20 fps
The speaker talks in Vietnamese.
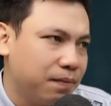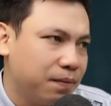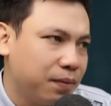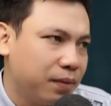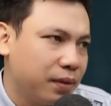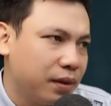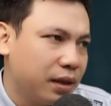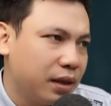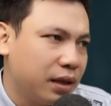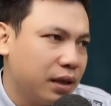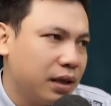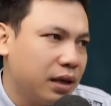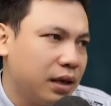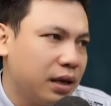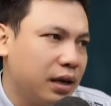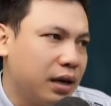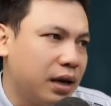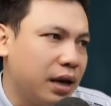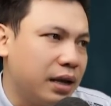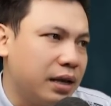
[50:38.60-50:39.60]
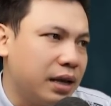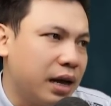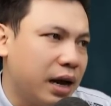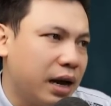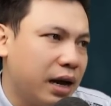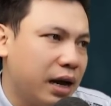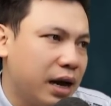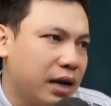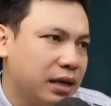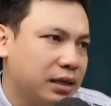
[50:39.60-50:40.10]
Anh thất thểu đi trở
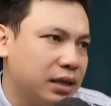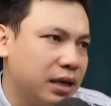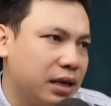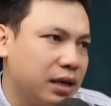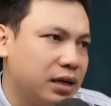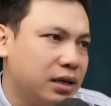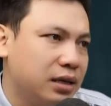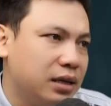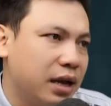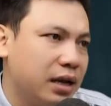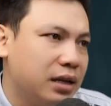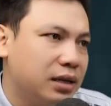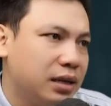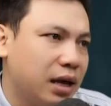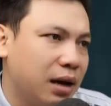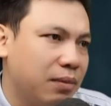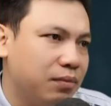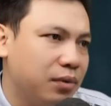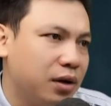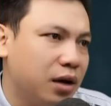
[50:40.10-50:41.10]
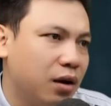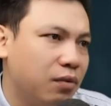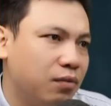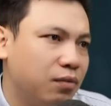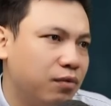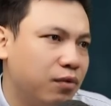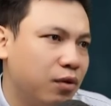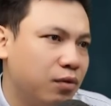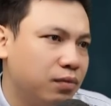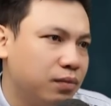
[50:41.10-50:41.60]
về nhà, lòng vừa tức giận
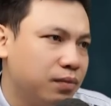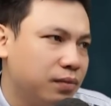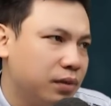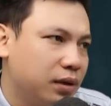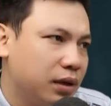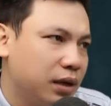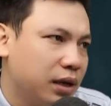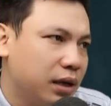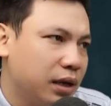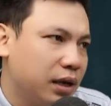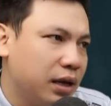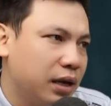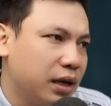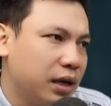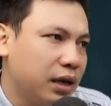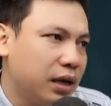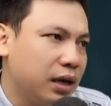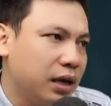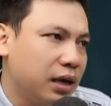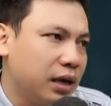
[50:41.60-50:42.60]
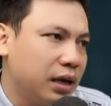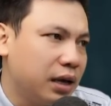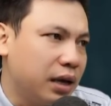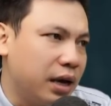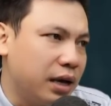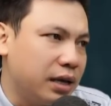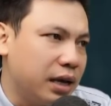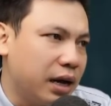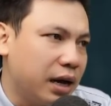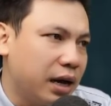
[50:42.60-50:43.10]
vừa lo sợ. Chị
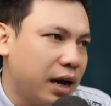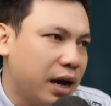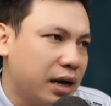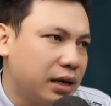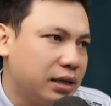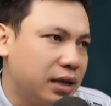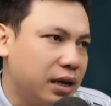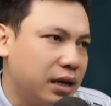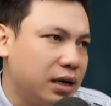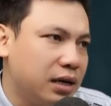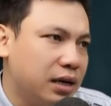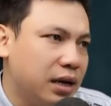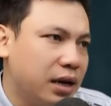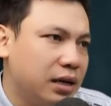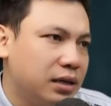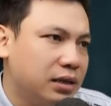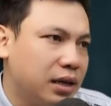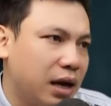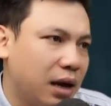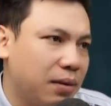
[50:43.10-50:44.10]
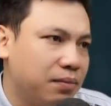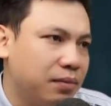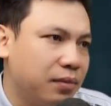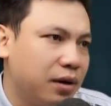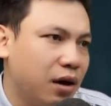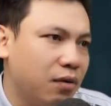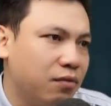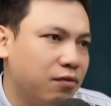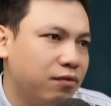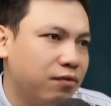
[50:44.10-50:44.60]
Hương thấy chồng tím thấy mặt mày
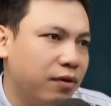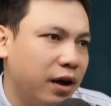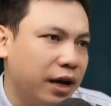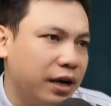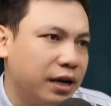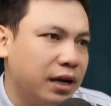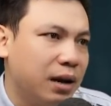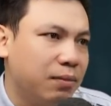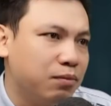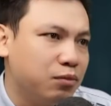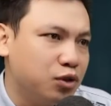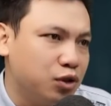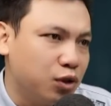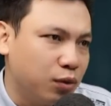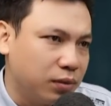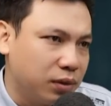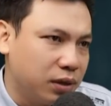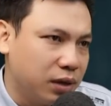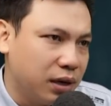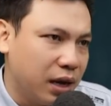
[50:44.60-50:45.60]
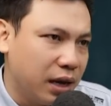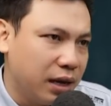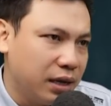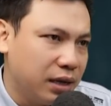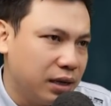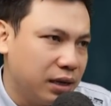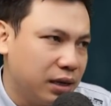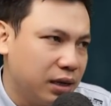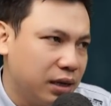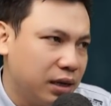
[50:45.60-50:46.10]
thì liền hỏi, mình làm
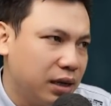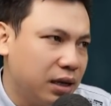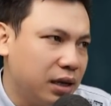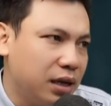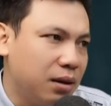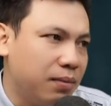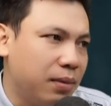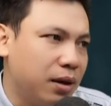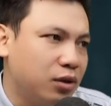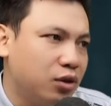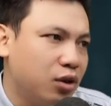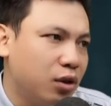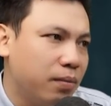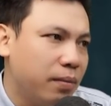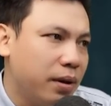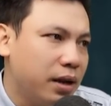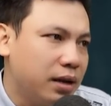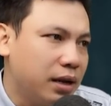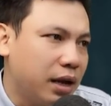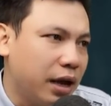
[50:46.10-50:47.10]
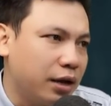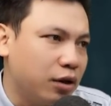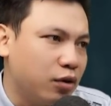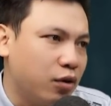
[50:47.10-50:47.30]
sao vậy? Quan bảo sao?